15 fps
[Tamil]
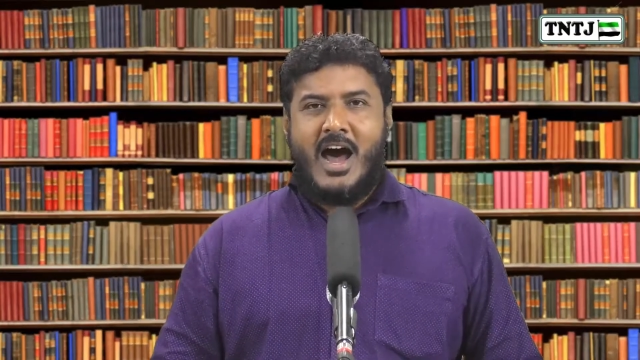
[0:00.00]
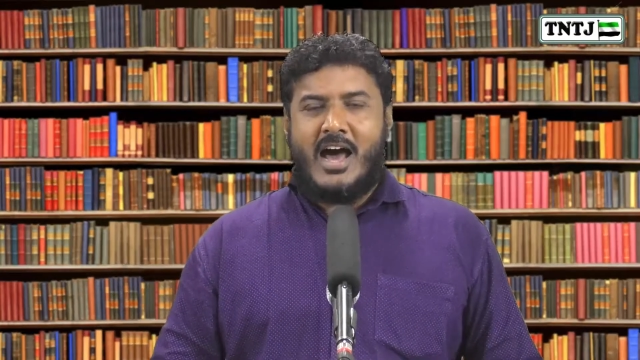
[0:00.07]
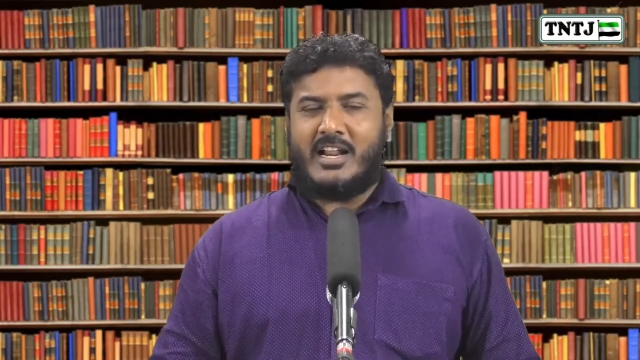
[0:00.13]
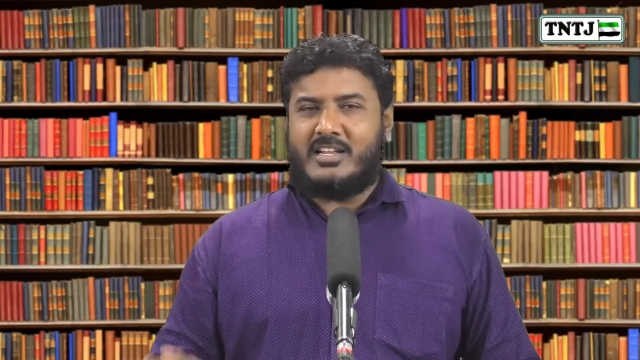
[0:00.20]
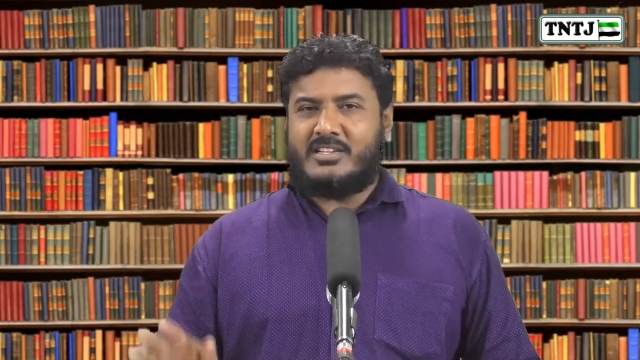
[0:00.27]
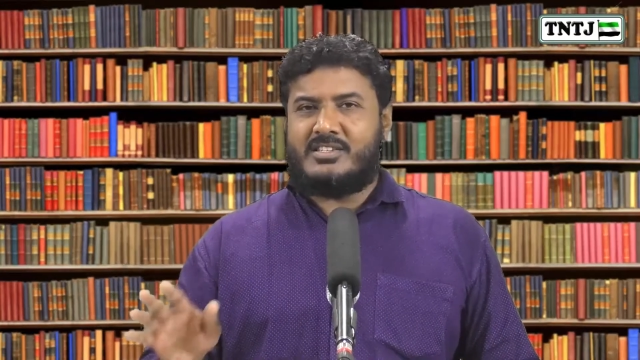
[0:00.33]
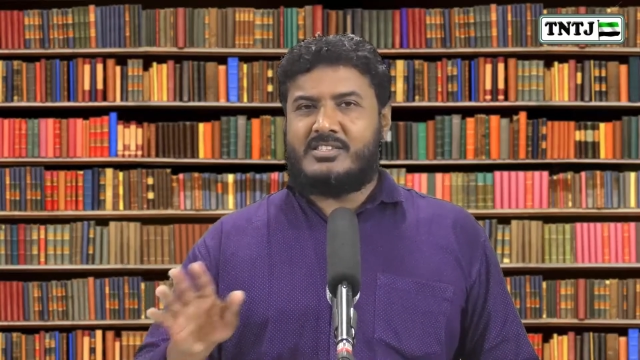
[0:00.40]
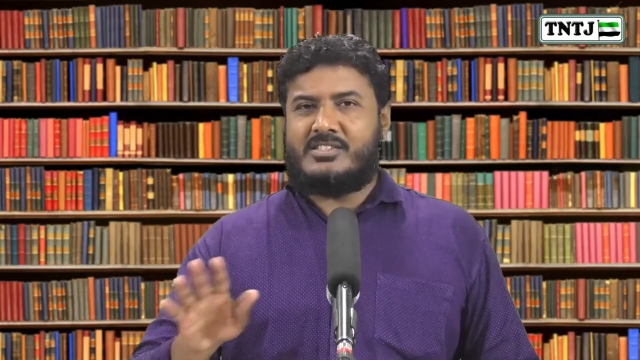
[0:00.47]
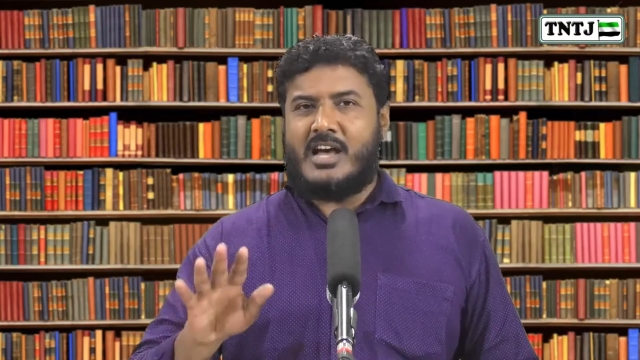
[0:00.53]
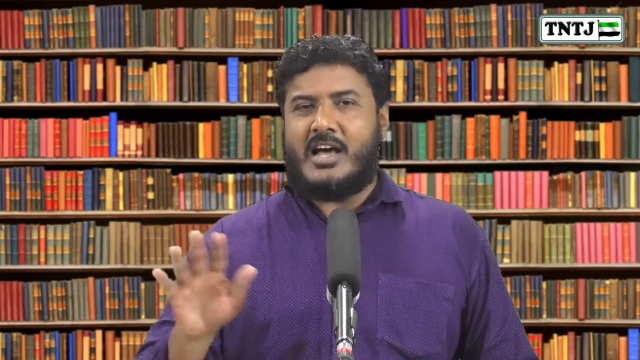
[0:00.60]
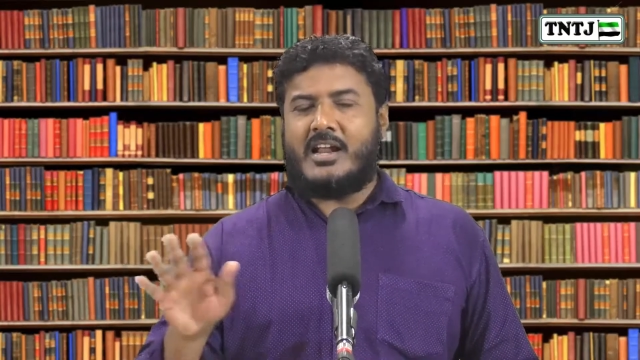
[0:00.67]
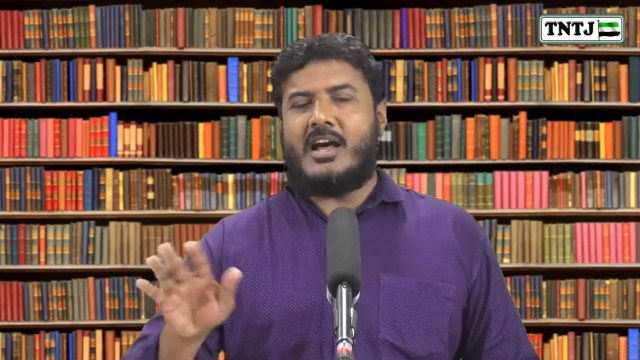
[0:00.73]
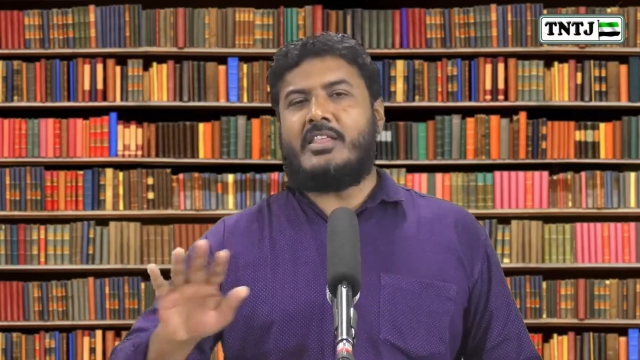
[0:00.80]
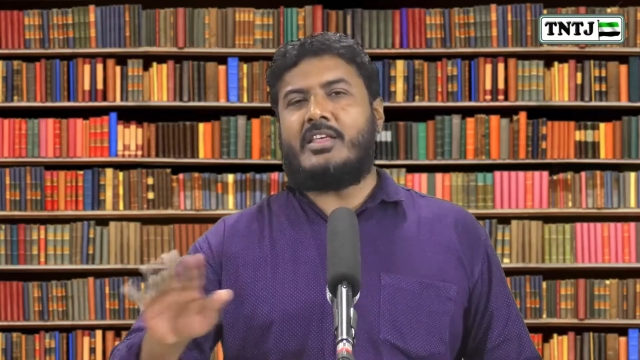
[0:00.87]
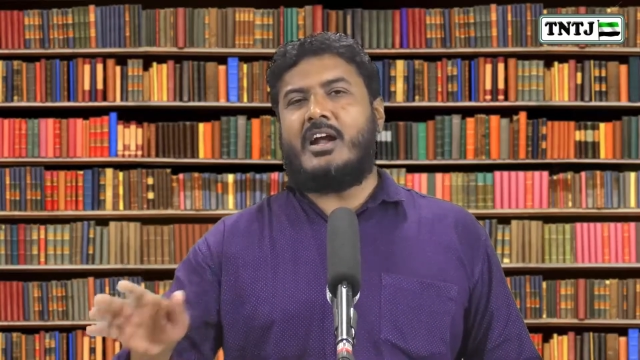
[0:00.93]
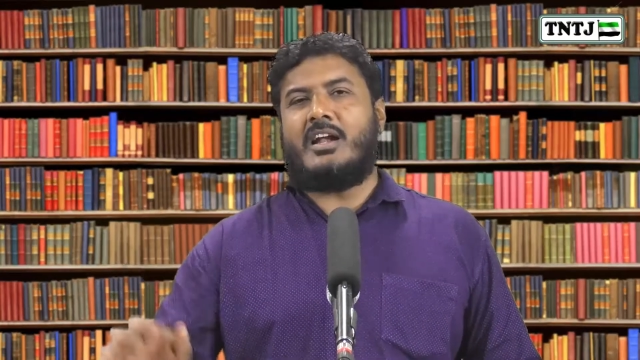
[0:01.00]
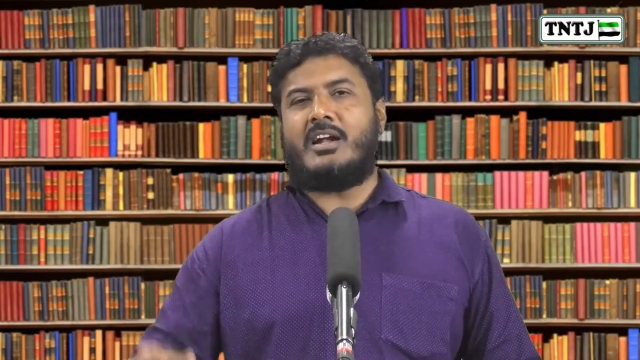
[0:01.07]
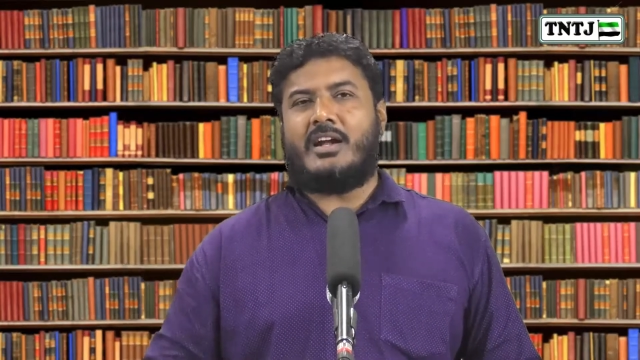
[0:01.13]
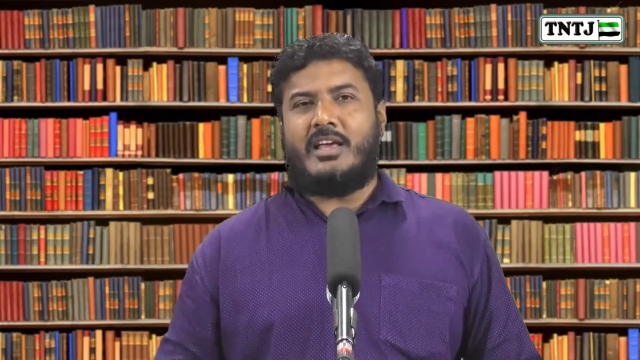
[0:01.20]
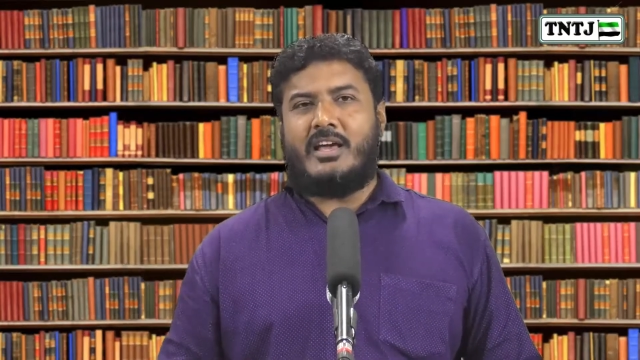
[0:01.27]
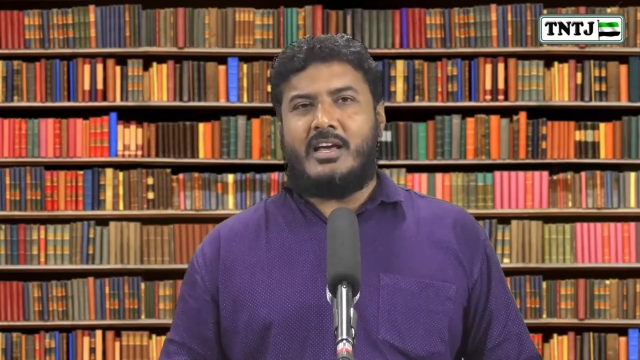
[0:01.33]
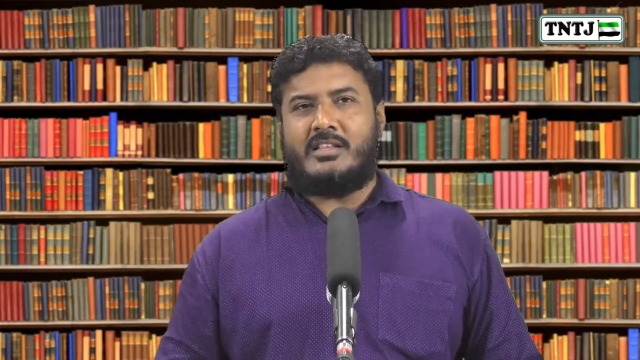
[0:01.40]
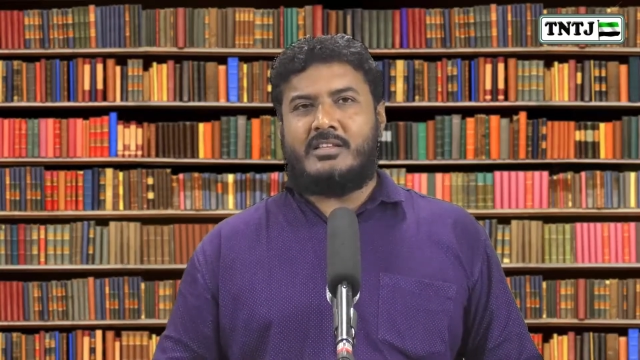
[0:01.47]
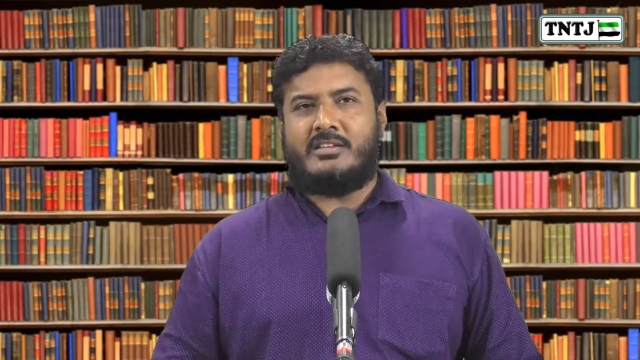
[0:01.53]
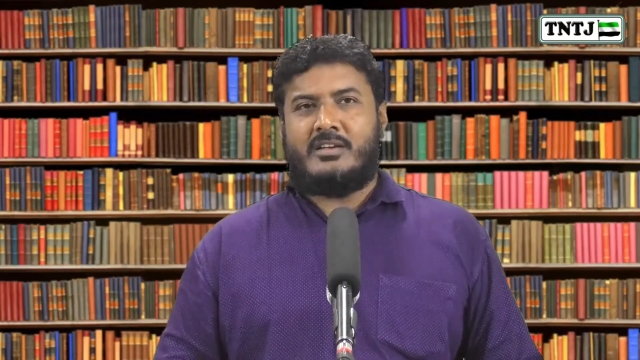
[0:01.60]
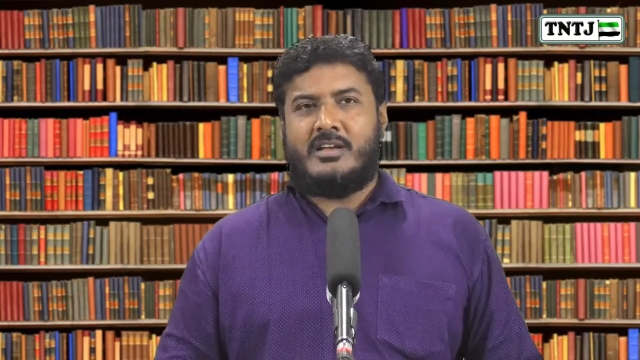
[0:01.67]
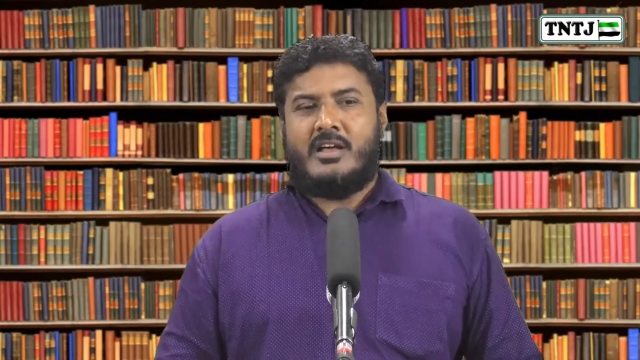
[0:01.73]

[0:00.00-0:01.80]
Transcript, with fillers: அரசு சாராத ஆள் கிடையாது